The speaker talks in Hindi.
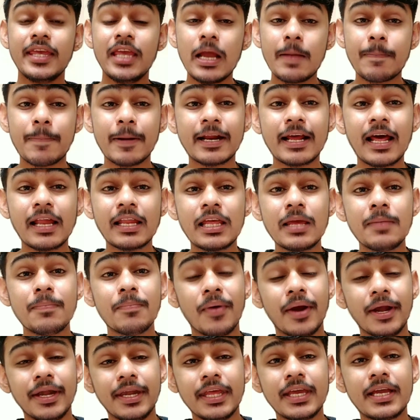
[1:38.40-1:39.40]
ये प्रकार की
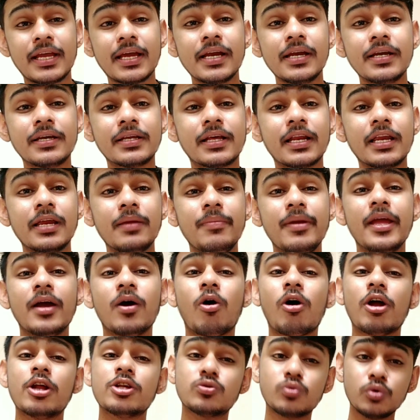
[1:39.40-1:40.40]
मेडिकेट क्रीम है
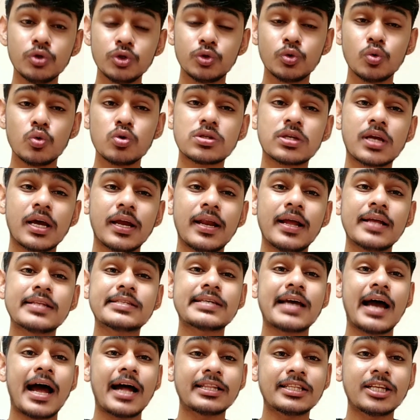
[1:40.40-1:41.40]
और इसको यूज करना
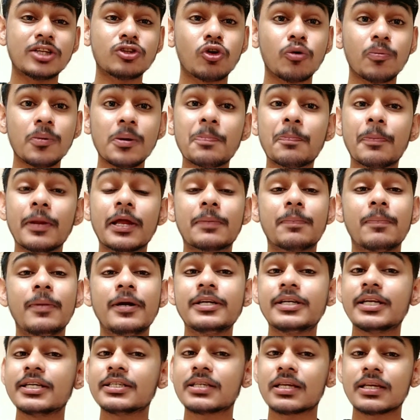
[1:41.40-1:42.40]
चाहते हैं तो भी
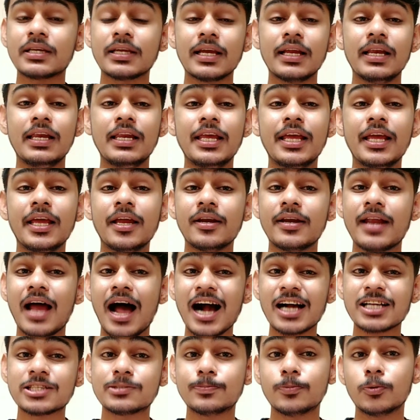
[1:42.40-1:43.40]
पिगमेंटेशन के लिए
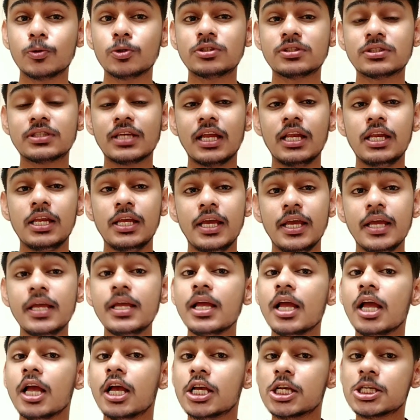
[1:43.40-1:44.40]
डार्क स्पॉट्स के
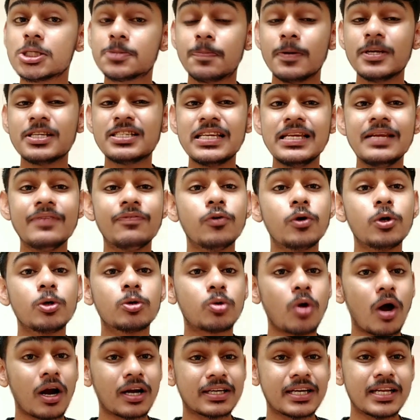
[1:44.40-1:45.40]
लिए स्पेशली फॉर
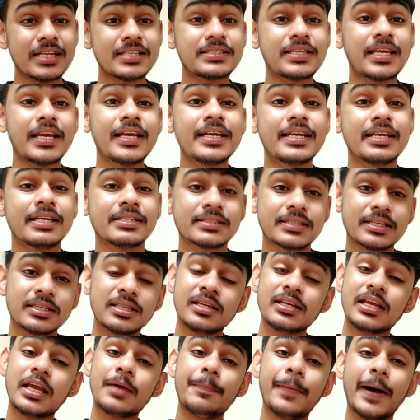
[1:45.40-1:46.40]
डॉक्टर्स के
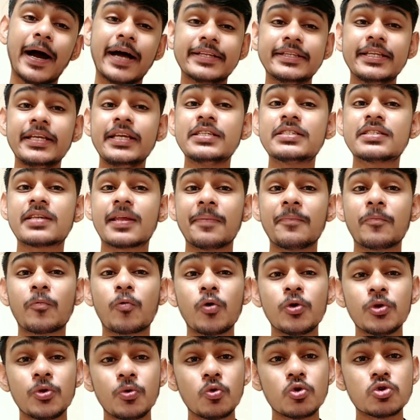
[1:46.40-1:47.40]
डिस्कशन के बाद ही इस क्रीम
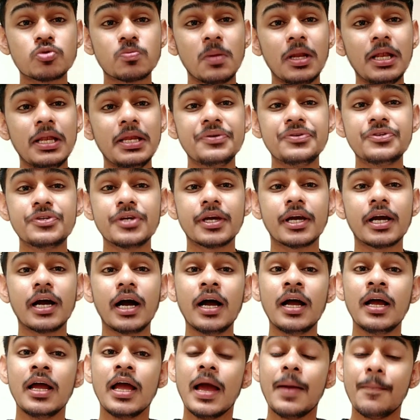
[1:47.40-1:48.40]
को यूज में
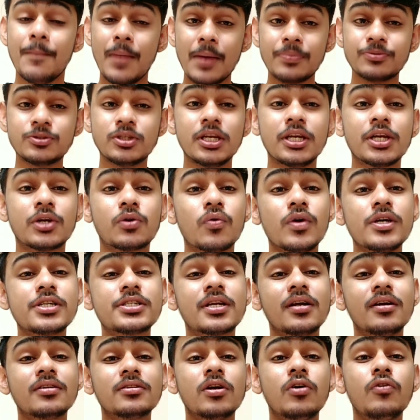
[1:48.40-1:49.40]
लीजिएगा मैं आपसे
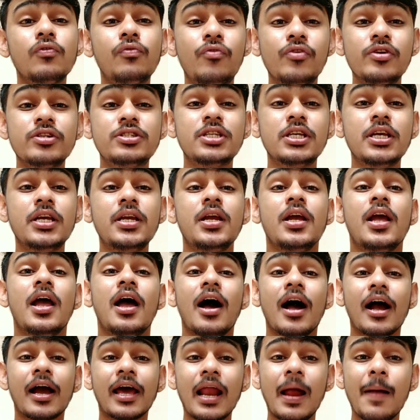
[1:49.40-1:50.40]
रिक्वेस्ट करता हूं फिर से
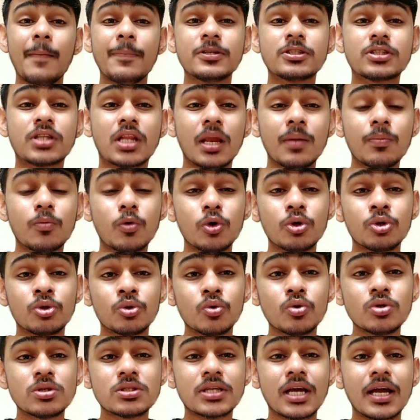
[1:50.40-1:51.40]
अगर आप इस क्रीम को
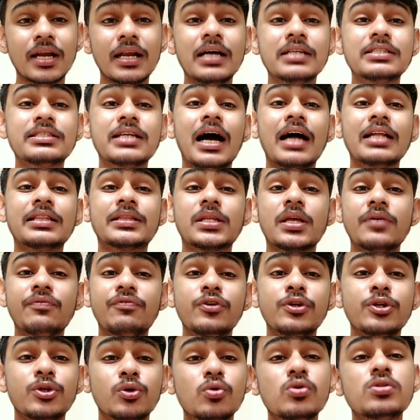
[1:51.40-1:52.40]
यूज करना चाहते हैं
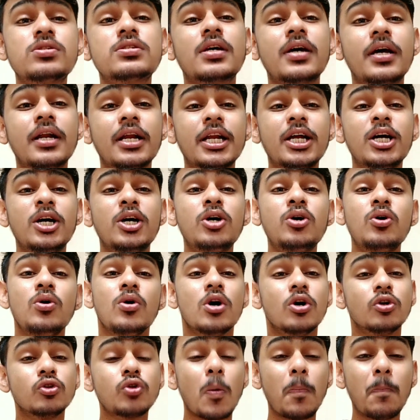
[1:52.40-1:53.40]
फिर यूज कर रहे हो
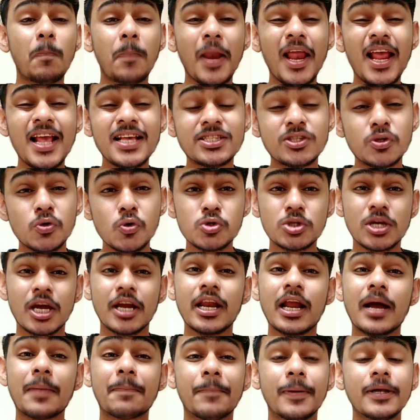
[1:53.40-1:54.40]
तो प्लीज यूज
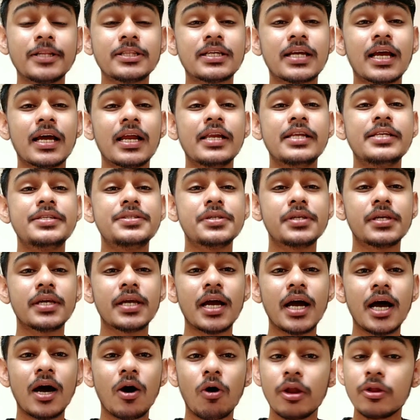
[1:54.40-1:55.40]
करना बंद कर
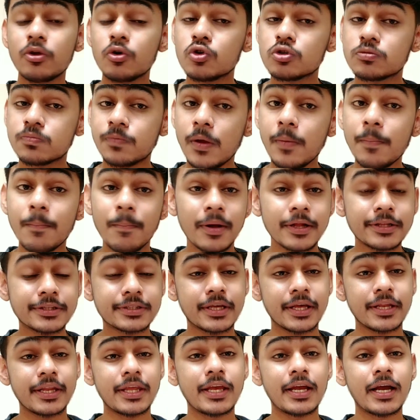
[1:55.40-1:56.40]
लीजिएगा और यूज भी मत
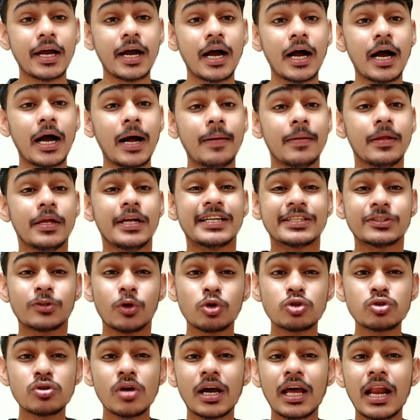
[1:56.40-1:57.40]
करिएगा
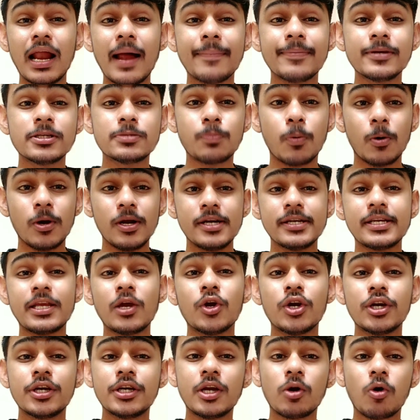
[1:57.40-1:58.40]
दोस्तों अगर आप इस प्रोडक्ट
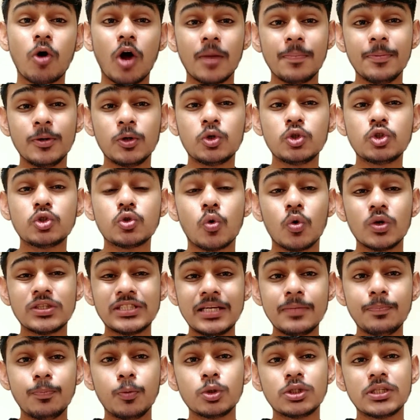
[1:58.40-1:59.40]
के रिलेटेड और भी कुछ
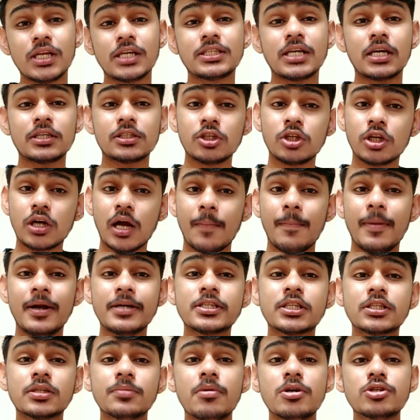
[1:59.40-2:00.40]
क्वेश्चन पूछना चाहते हो तो
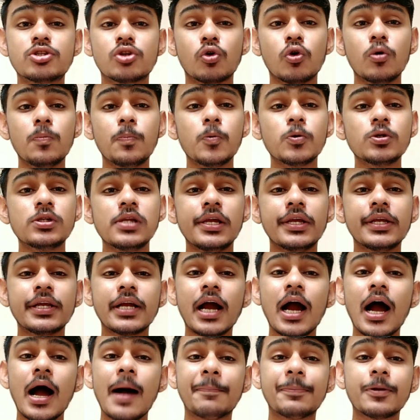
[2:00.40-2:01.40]
कमेंट्स में जरूर पूछ
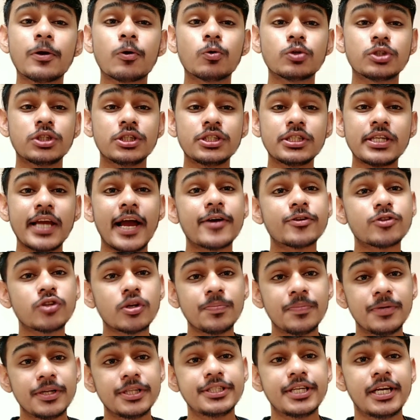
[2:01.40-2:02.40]
लीजिएगा आपके क्वेश्चन के
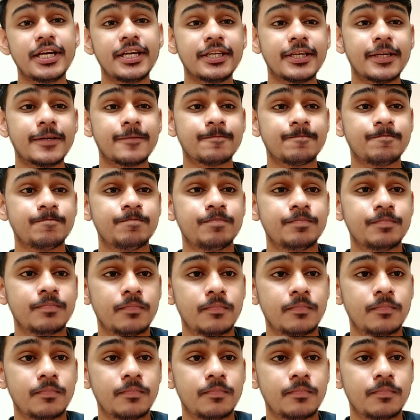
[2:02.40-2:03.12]
आंसर मिल जाएंगे